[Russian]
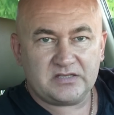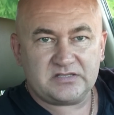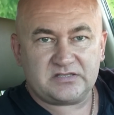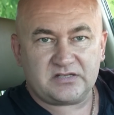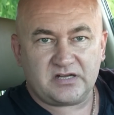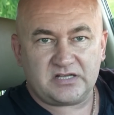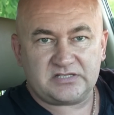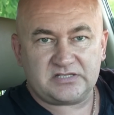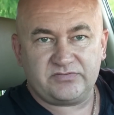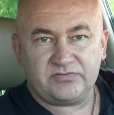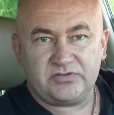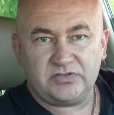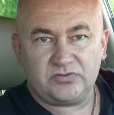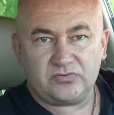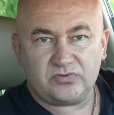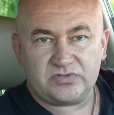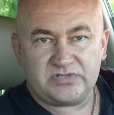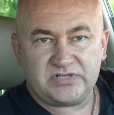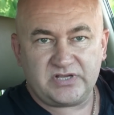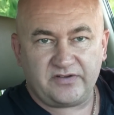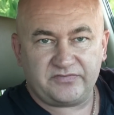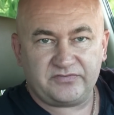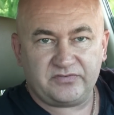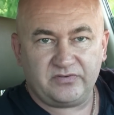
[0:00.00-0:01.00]
Здравствуйте,
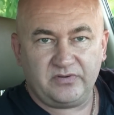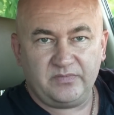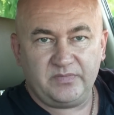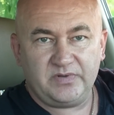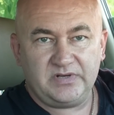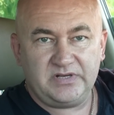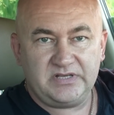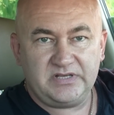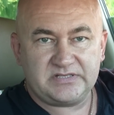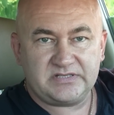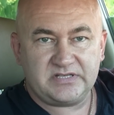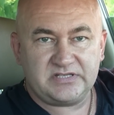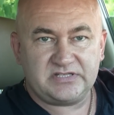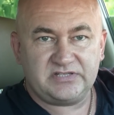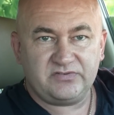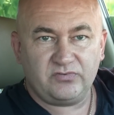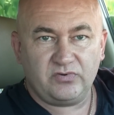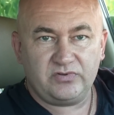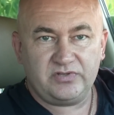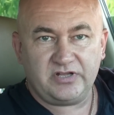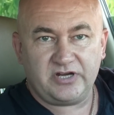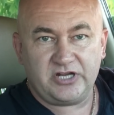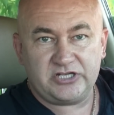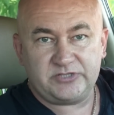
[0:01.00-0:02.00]
друзья автомобилисты!
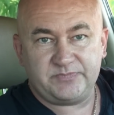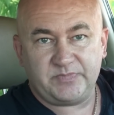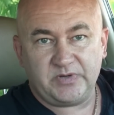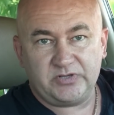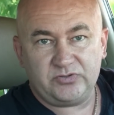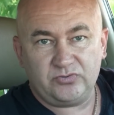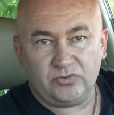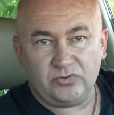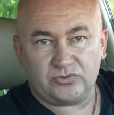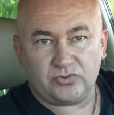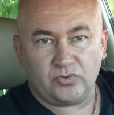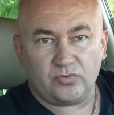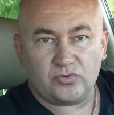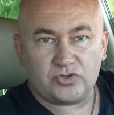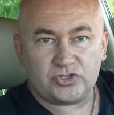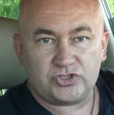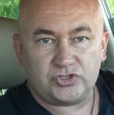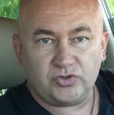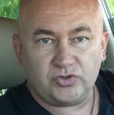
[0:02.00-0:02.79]
Сегодня речь пойдет о